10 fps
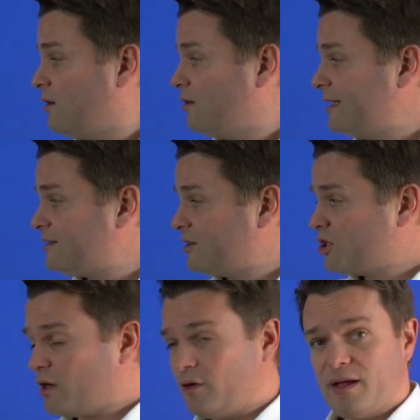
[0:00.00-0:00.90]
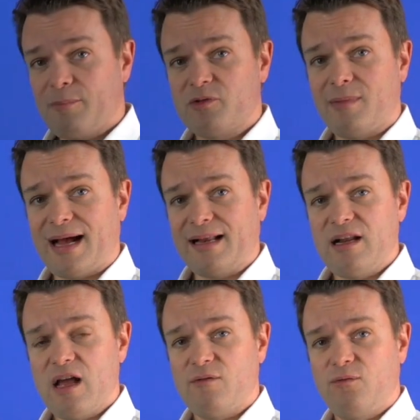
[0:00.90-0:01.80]
Und jetzt schauen wir uns mal
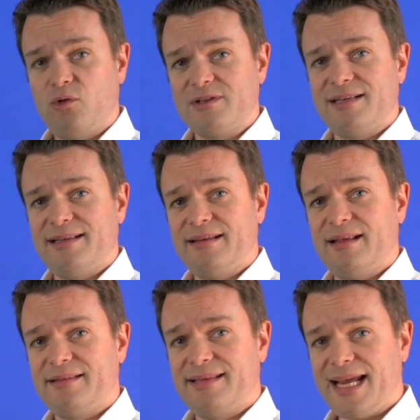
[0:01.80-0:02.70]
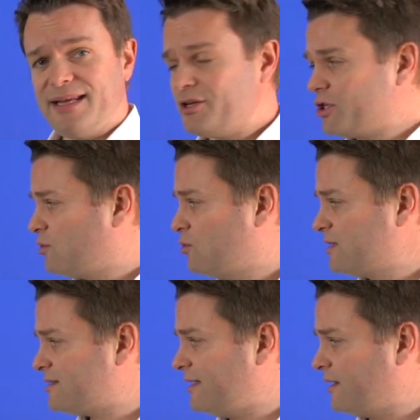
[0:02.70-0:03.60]
an, wo sind denn technische
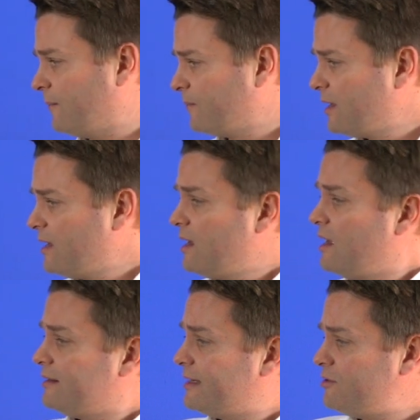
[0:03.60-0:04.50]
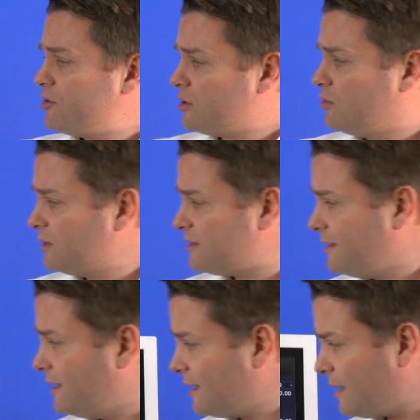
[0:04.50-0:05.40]
Kursziele? Technische
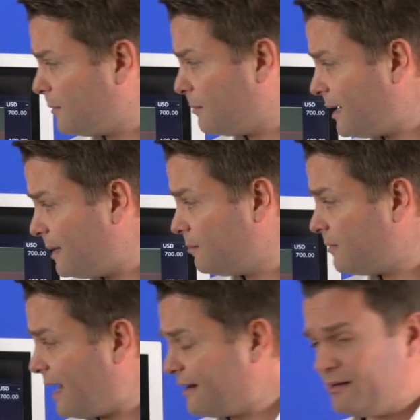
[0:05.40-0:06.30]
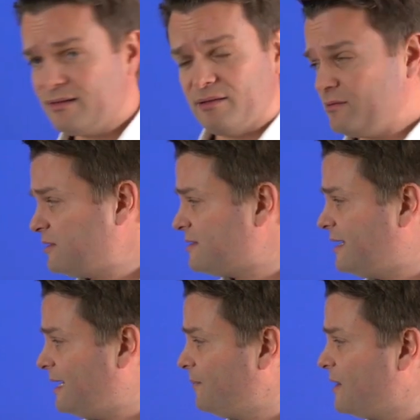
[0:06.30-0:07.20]
Kursziele nach, nach meinem
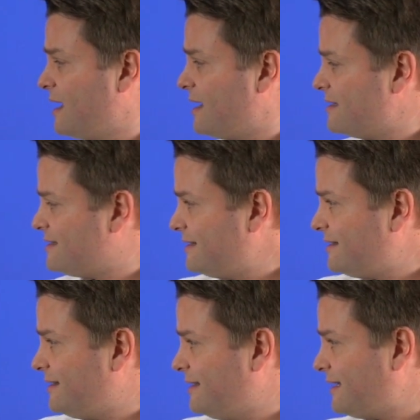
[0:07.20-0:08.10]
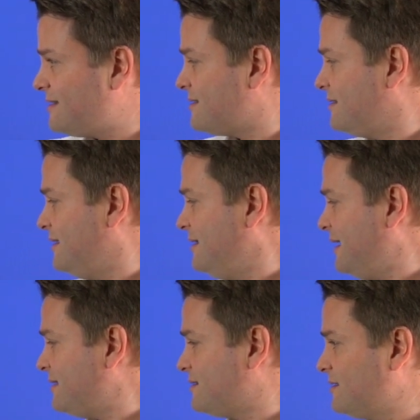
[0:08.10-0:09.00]
Handelssystem sind jetzt die
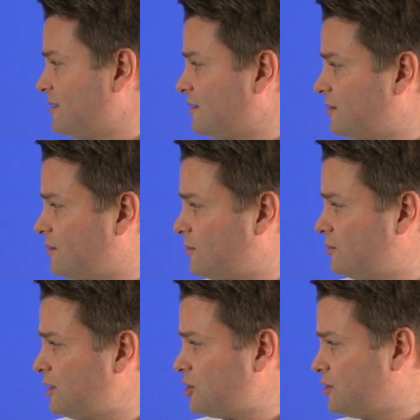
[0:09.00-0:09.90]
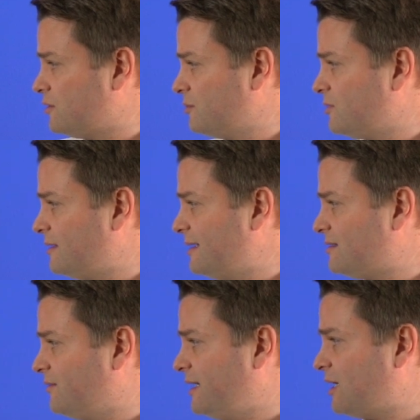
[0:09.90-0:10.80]
nächste Unterstützung, der
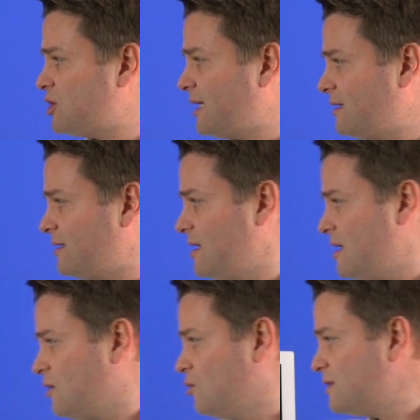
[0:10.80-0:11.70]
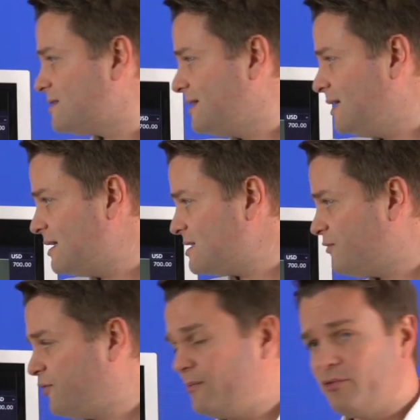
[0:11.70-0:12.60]
nächste Widerstand Kursziel ist
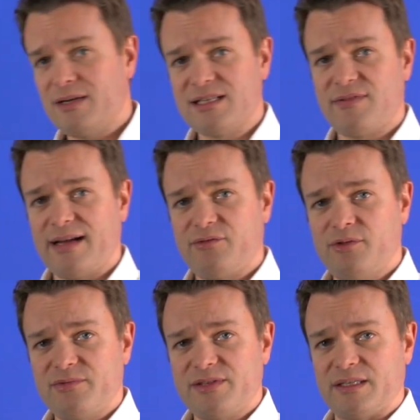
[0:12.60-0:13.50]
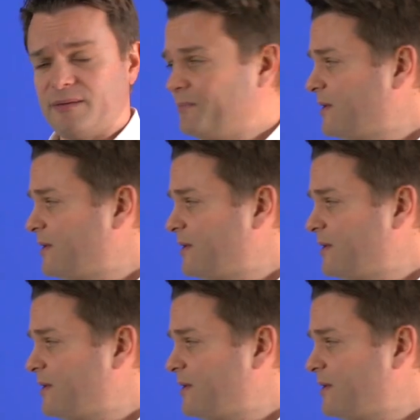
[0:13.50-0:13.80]
552.